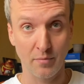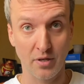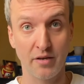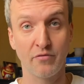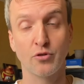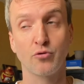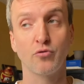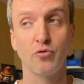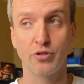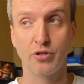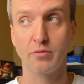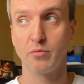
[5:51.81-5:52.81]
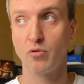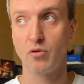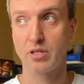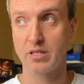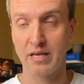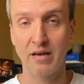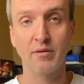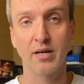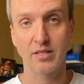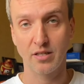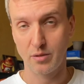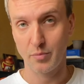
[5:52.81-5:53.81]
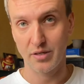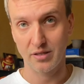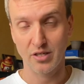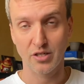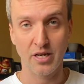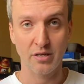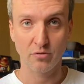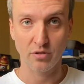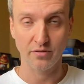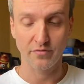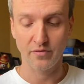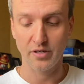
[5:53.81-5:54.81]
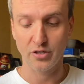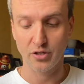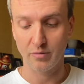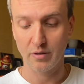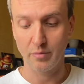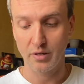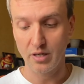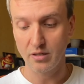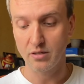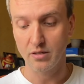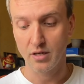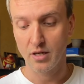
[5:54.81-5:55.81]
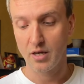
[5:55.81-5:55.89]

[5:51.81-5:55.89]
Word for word: Я вижу очень много заявок, они теперь отражаются в личном кабинете.